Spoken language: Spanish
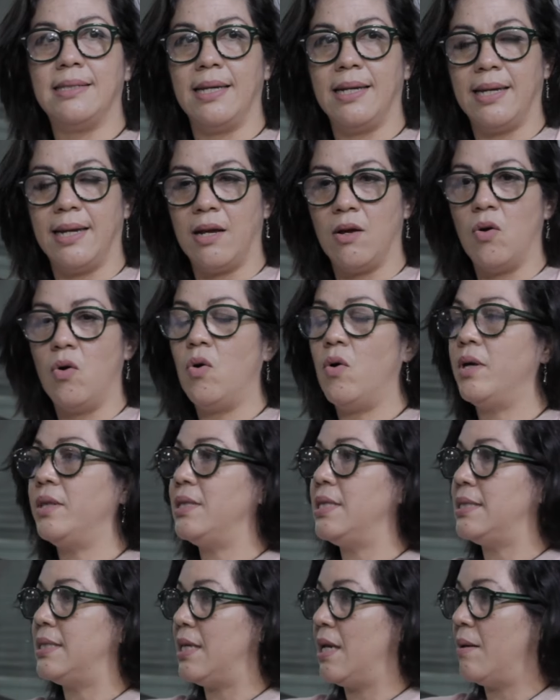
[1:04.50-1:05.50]
se creó en
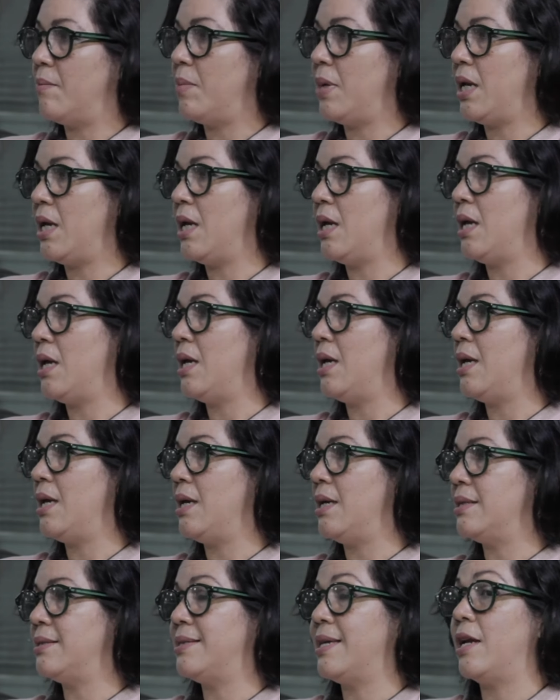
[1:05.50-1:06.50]

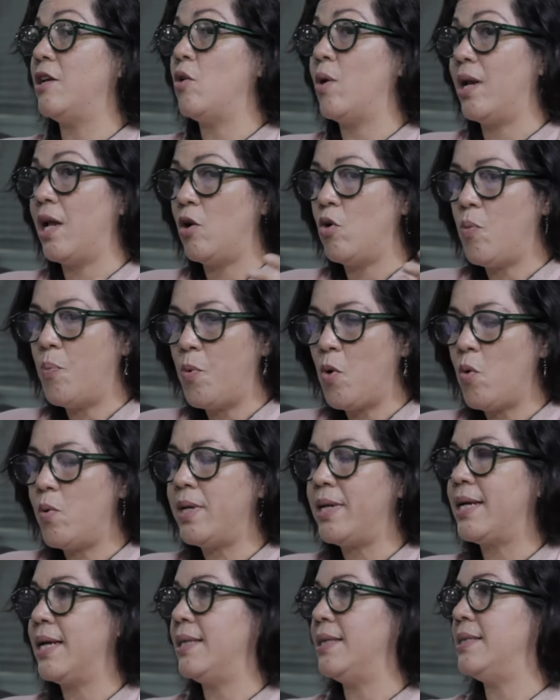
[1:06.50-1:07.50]
diciembre, eh, salió a la luz
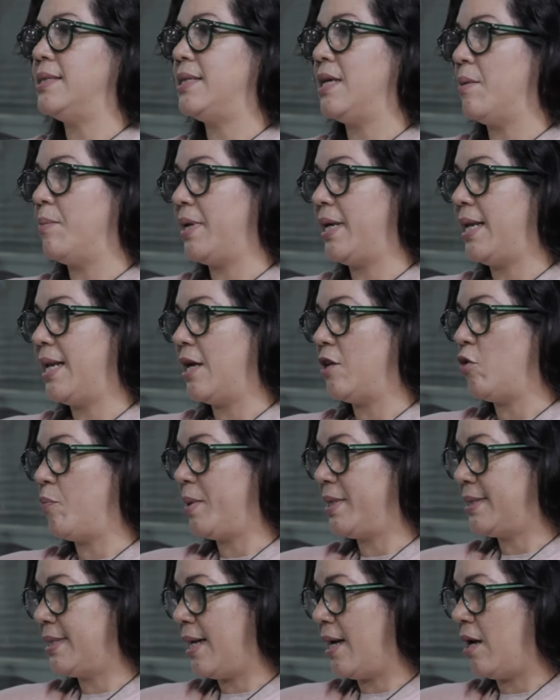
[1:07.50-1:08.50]
pública en diciembre del año
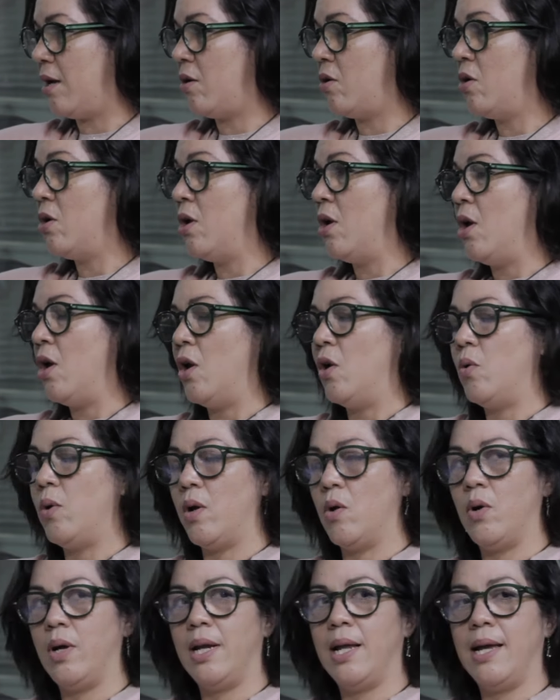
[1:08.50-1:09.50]
pasado,
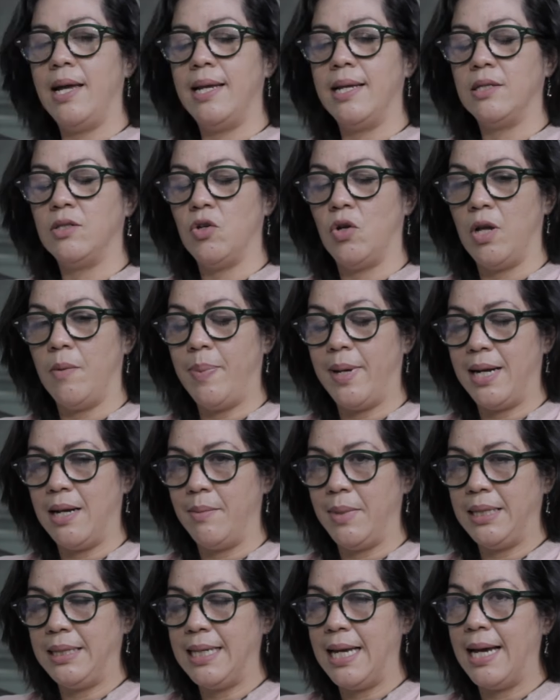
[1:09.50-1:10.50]
luego de las elecciones
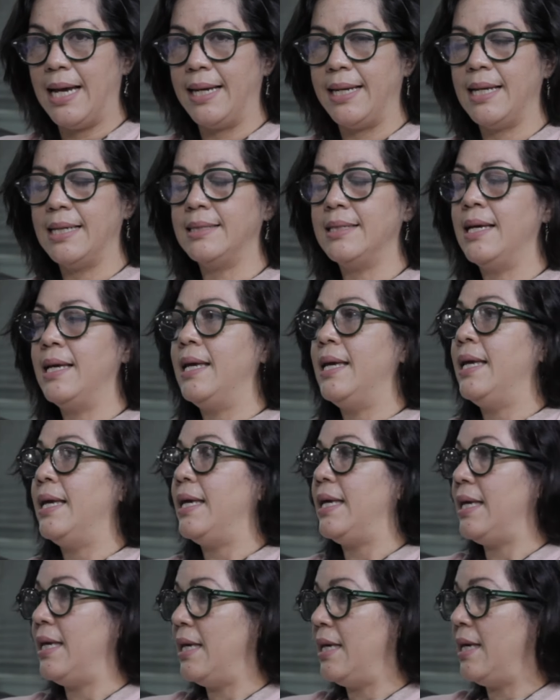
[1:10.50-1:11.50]
parlamentarias,
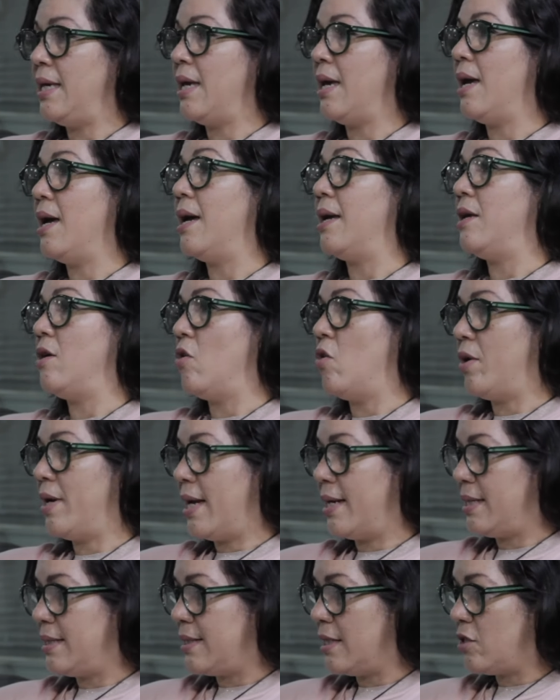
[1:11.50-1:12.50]
y hay
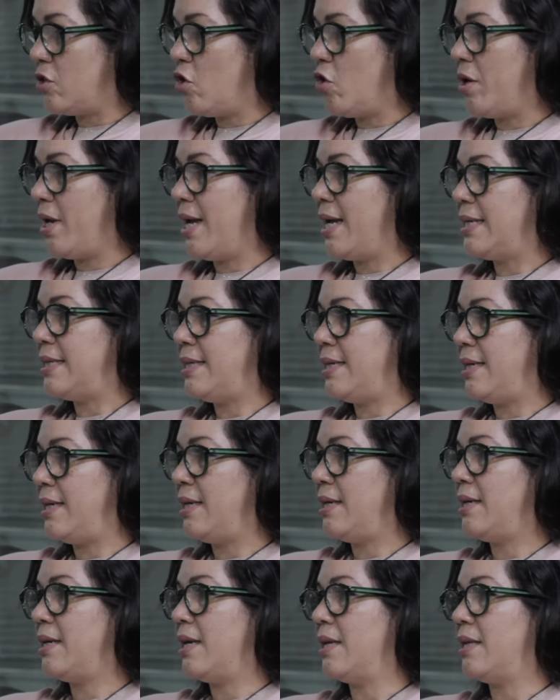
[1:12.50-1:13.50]
organizaciones
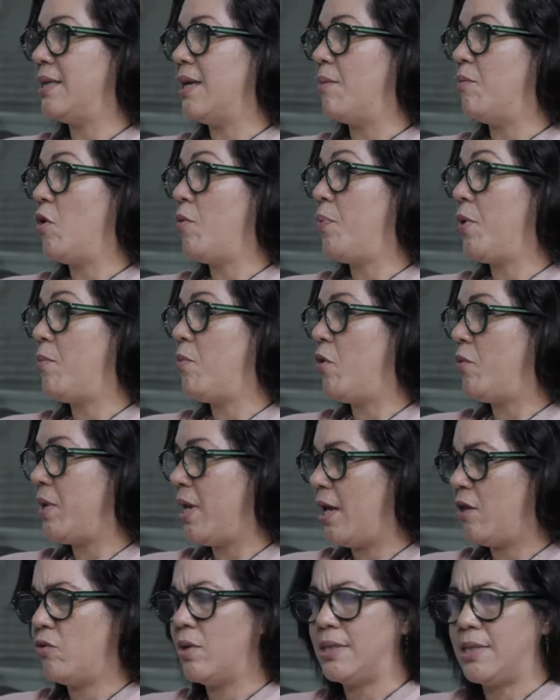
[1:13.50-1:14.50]
allí que estamos
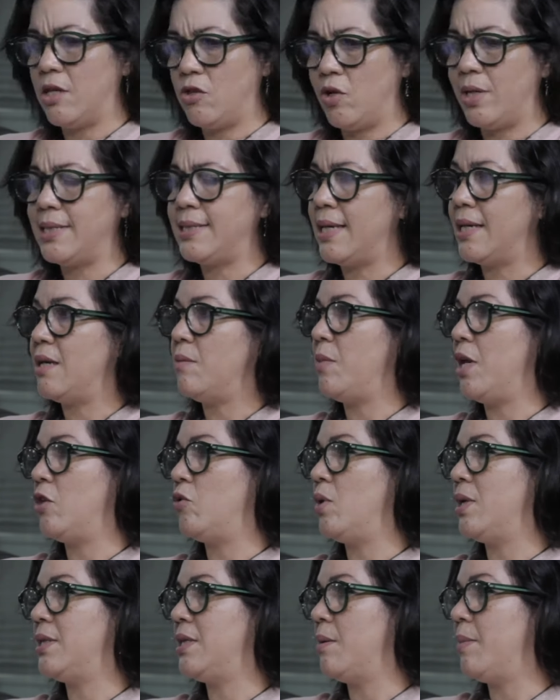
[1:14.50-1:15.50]
promoviendo, haciéndole
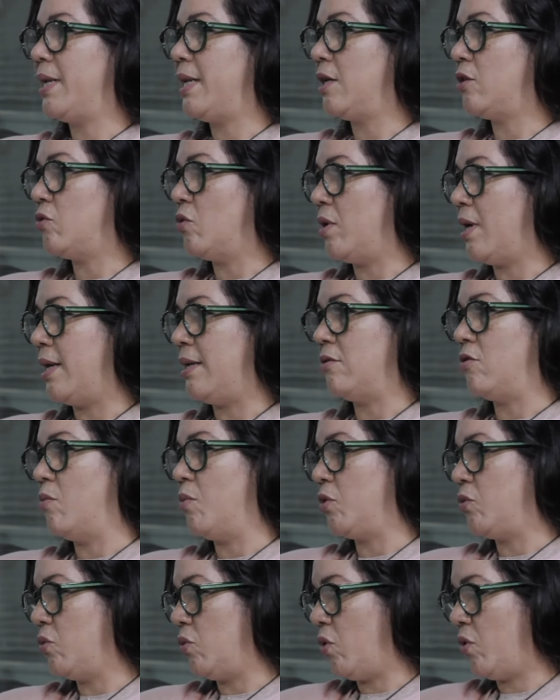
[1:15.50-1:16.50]
seguimiento al tema electoral.
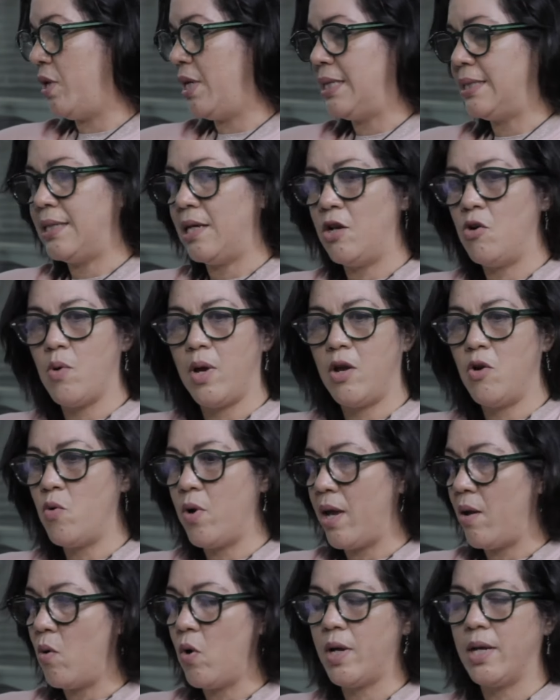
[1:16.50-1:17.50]
Como tú lo dices, no es
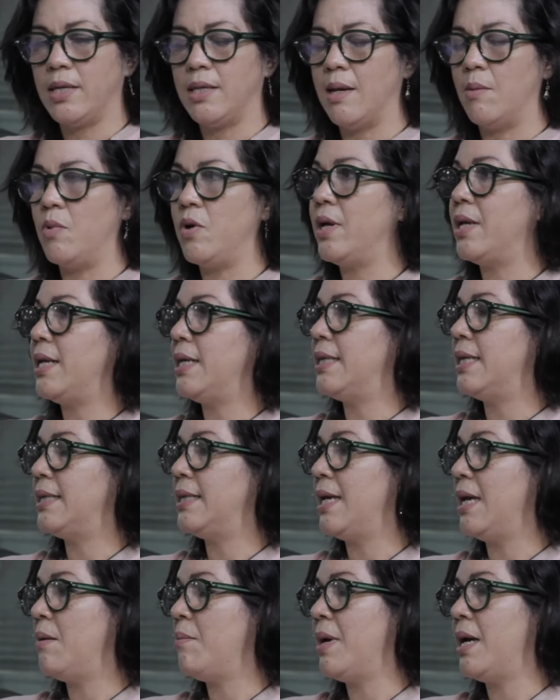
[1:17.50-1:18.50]
nuevo que estamos en este
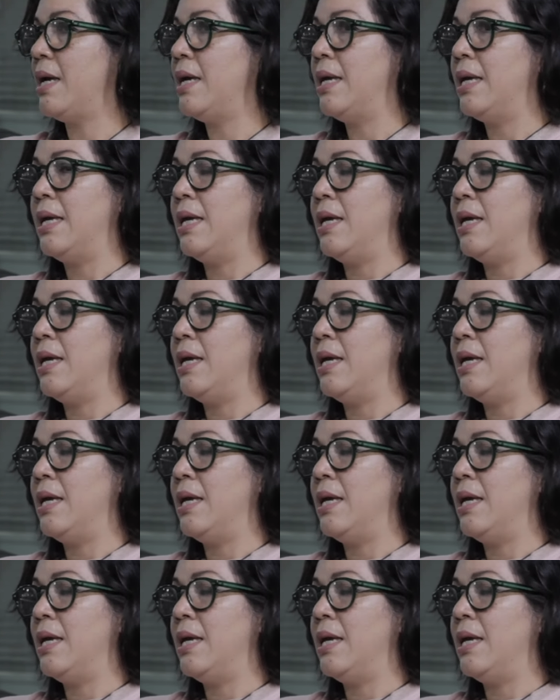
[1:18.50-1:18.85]
tema